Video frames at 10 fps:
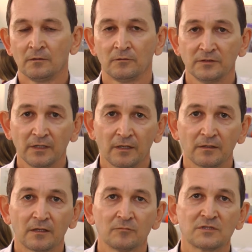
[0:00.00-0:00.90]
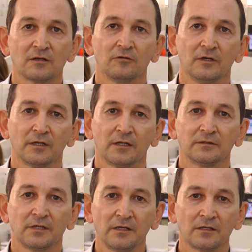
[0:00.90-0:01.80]
Nós acreditamos agora que em
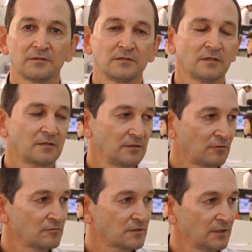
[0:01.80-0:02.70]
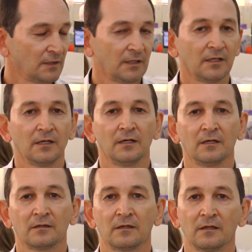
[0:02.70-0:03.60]
30 dias a gente consiga
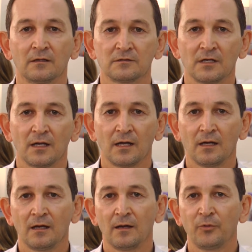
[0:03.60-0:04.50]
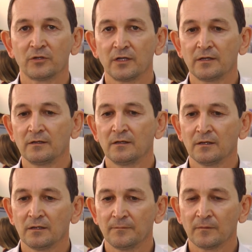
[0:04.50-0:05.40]
ter já a
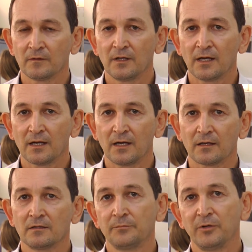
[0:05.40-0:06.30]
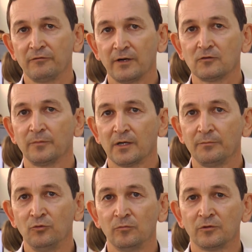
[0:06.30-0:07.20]
portaria da ANAC de privado para
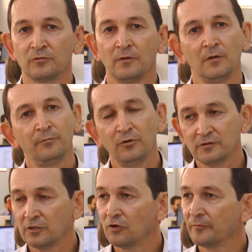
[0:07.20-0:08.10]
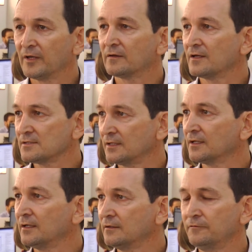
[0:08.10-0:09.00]
público. Posteriormente a essa
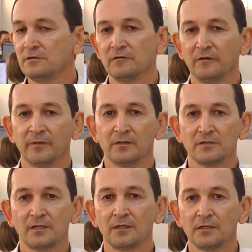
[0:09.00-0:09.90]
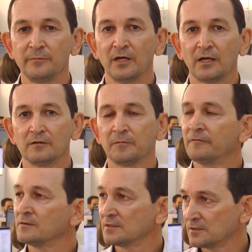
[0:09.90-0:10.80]
data, efetivamente já está liberado para
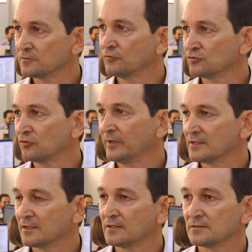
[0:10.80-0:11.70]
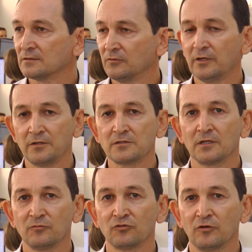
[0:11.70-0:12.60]
fazer esses voos comerciais. Então
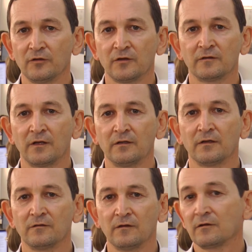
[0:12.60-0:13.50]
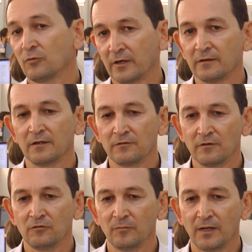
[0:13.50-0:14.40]
acreditamos nós que 30 dias a 40
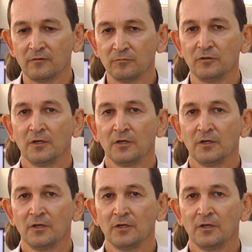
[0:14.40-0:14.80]
dias no máximo